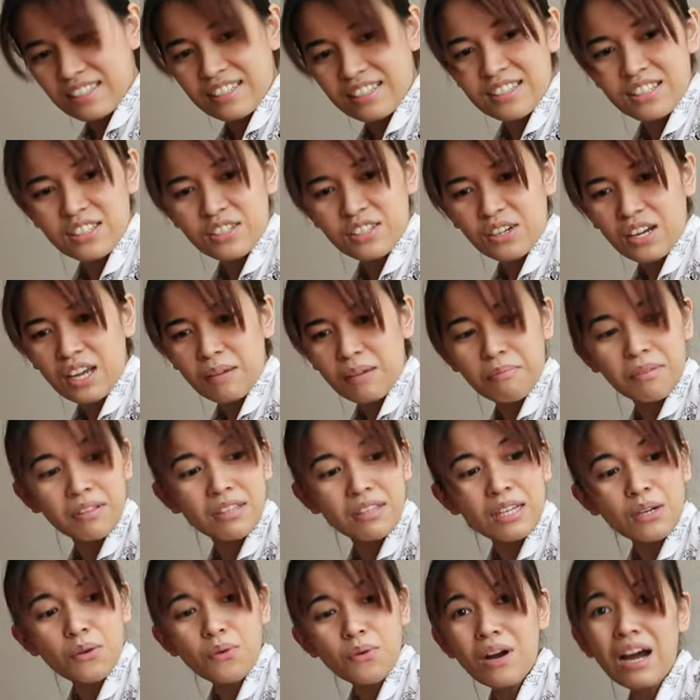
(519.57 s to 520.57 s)
Stripe.
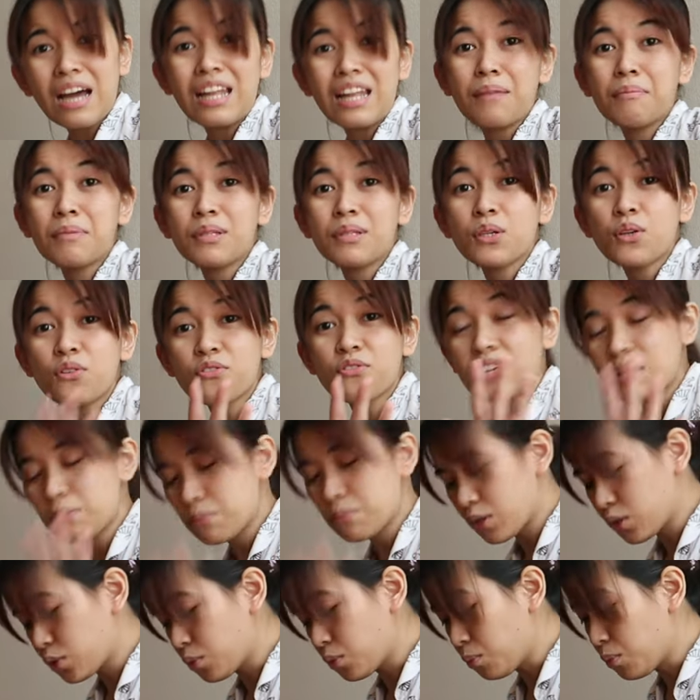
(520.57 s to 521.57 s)
Hindi ko nga alam. Hindi ko
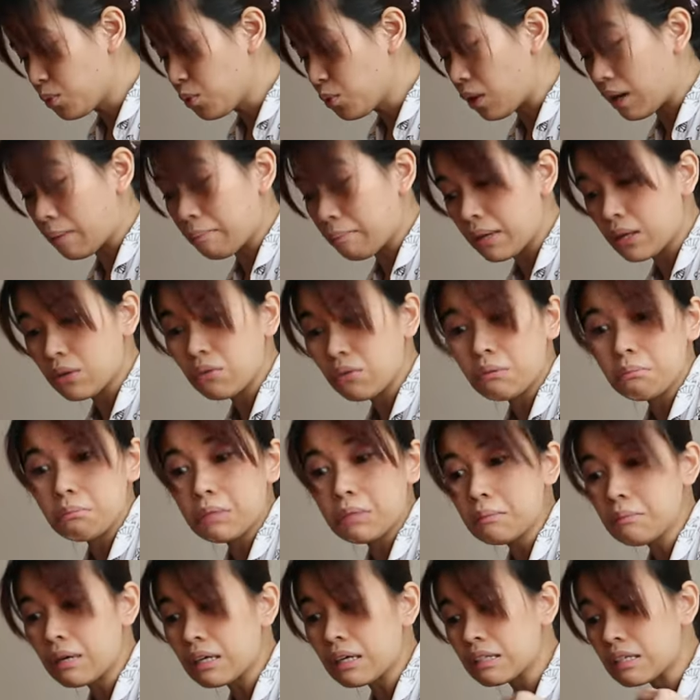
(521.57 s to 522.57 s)
favorite yung blue ha. Pero
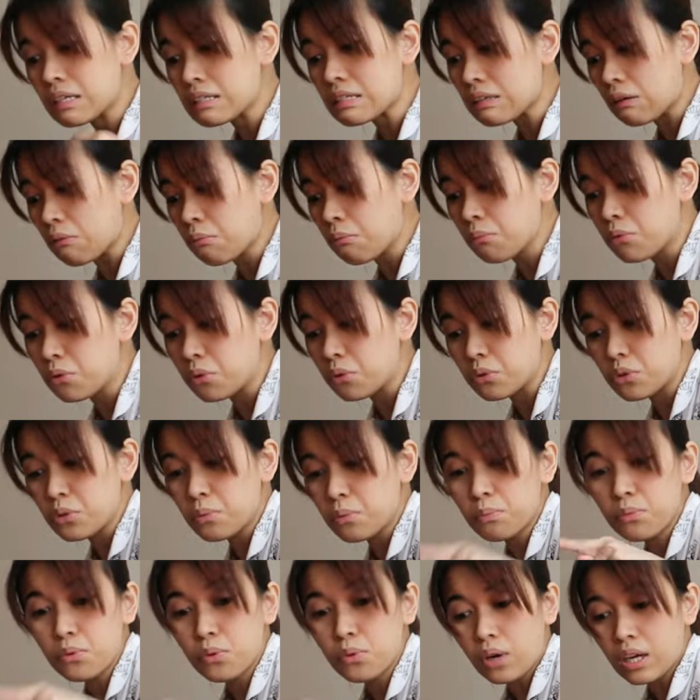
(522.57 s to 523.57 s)
may mga dress akong blue.
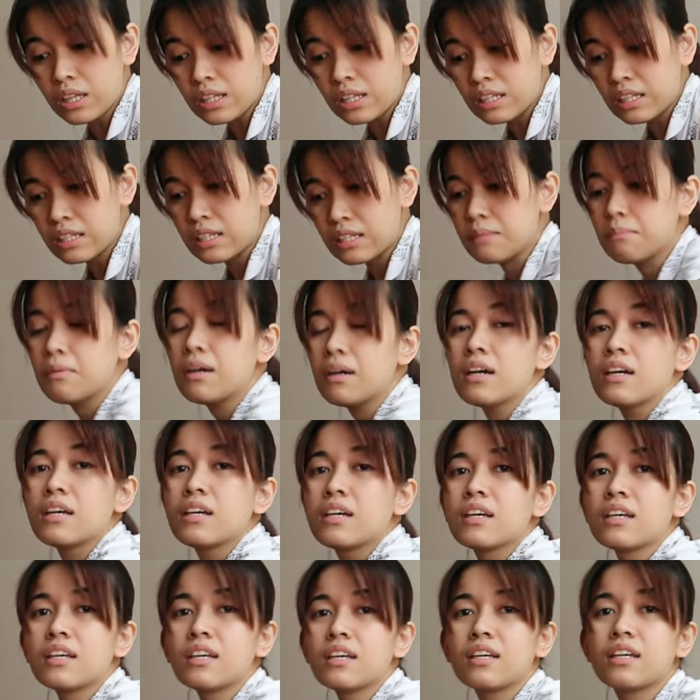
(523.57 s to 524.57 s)
Yung blue kanina, di ba?
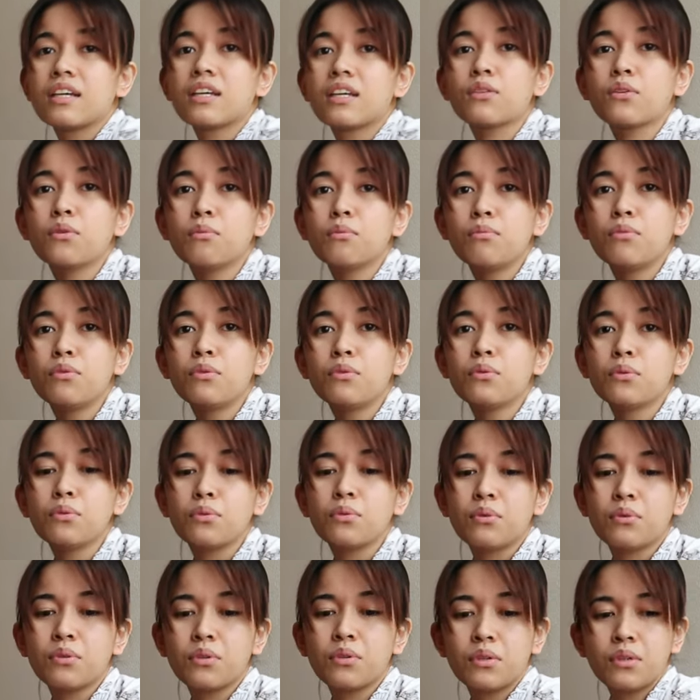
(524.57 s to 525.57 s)
Ito
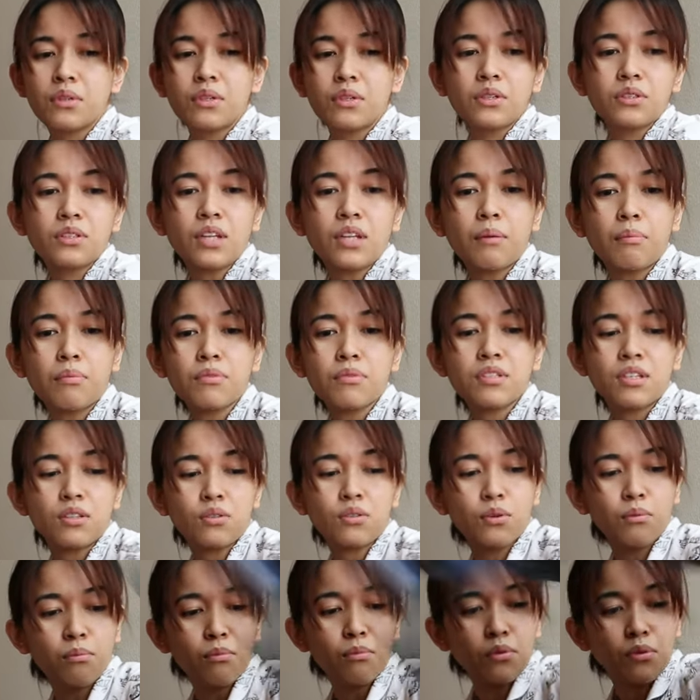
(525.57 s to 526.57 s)
blue. Tapos
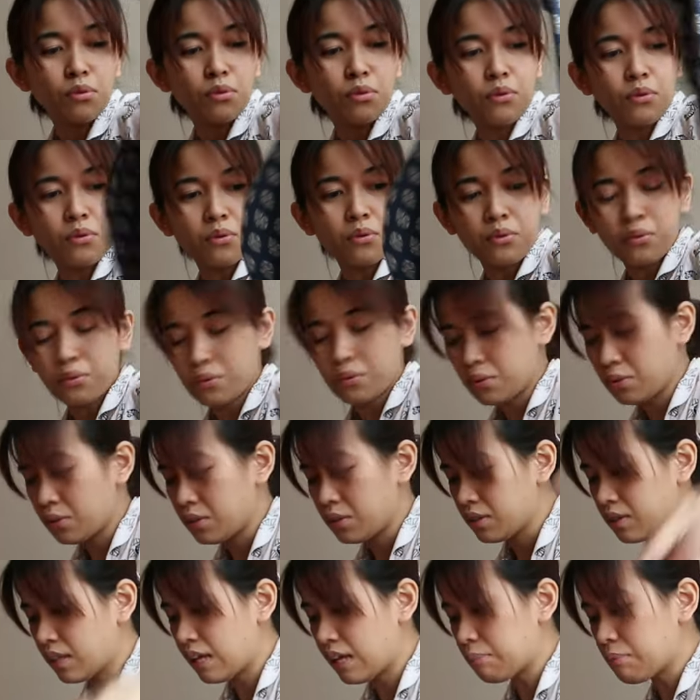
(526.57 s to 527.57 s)
ito blue.
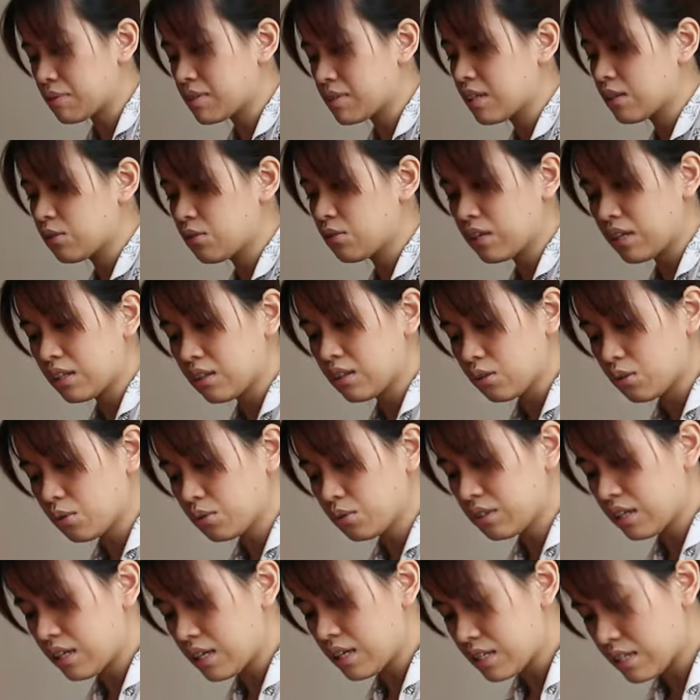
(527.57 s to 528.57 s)
Tapos ito rin
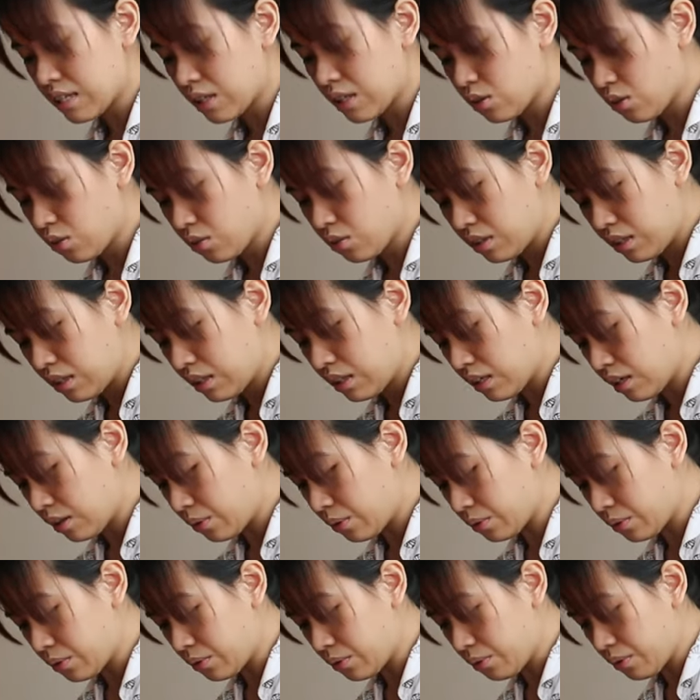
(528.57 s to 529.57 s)
to, dress na to. Dinala
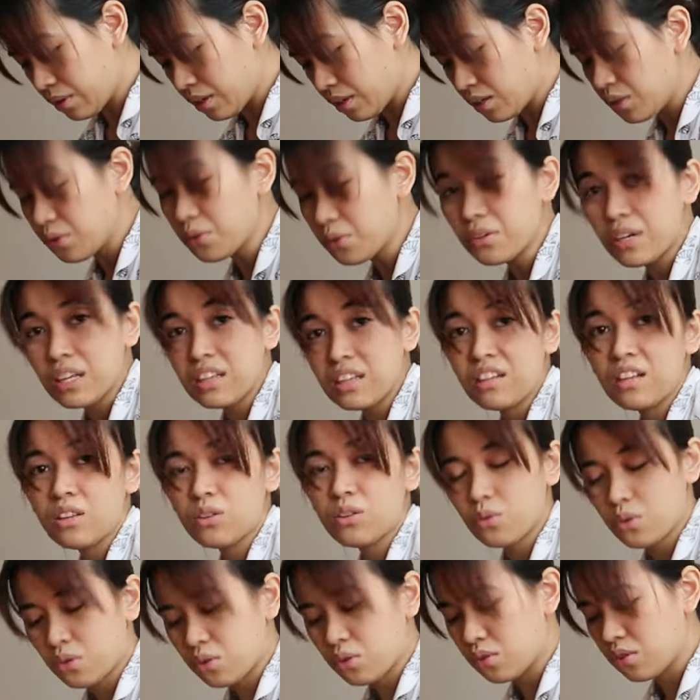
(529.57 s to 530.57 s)
ko to eh. Yung red
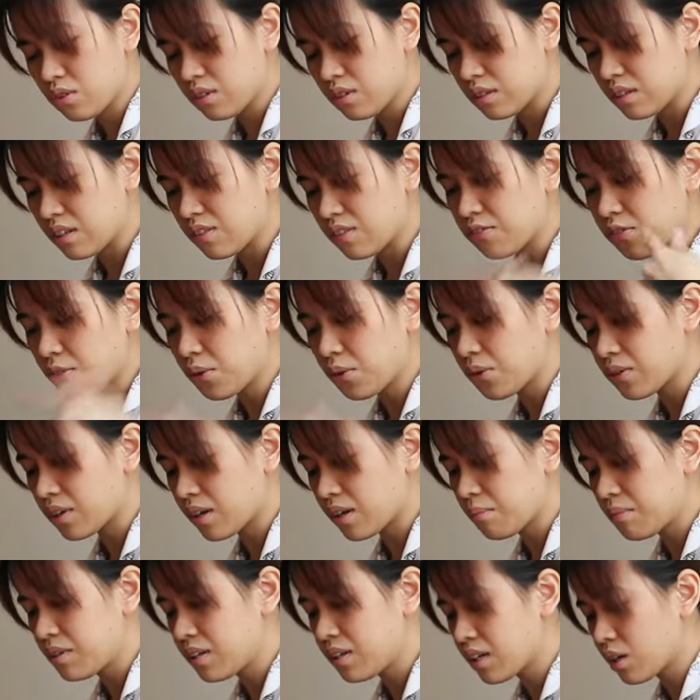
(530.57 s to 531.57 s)
nito na
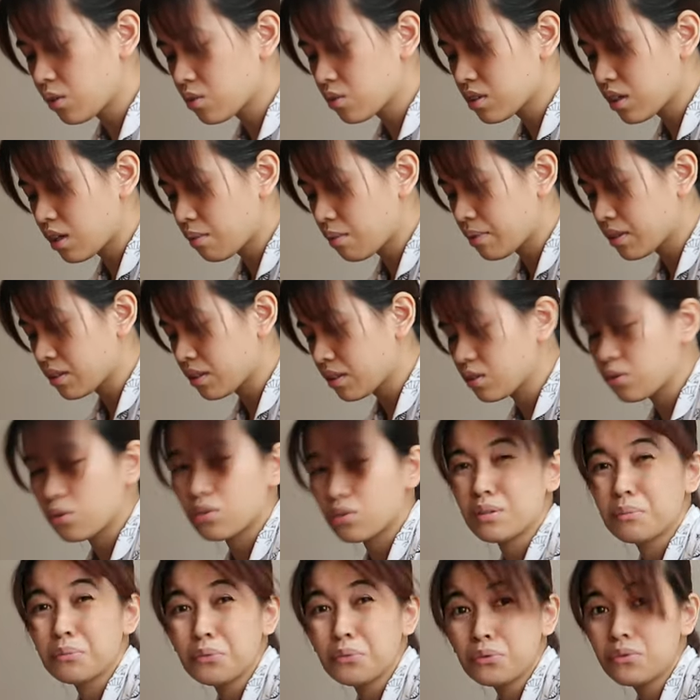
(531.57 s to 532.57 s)
floral, binigay ko sa kapatid
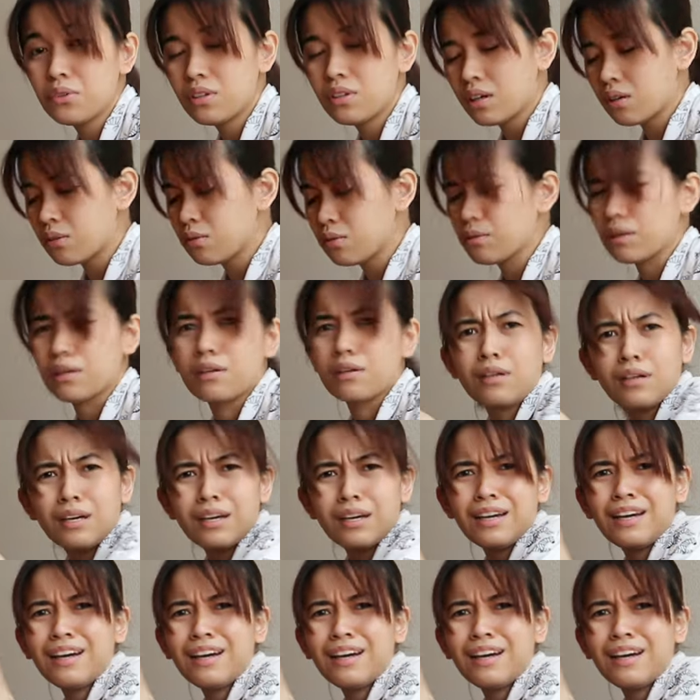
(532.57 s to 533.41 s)
ko. Nabudol ako eh.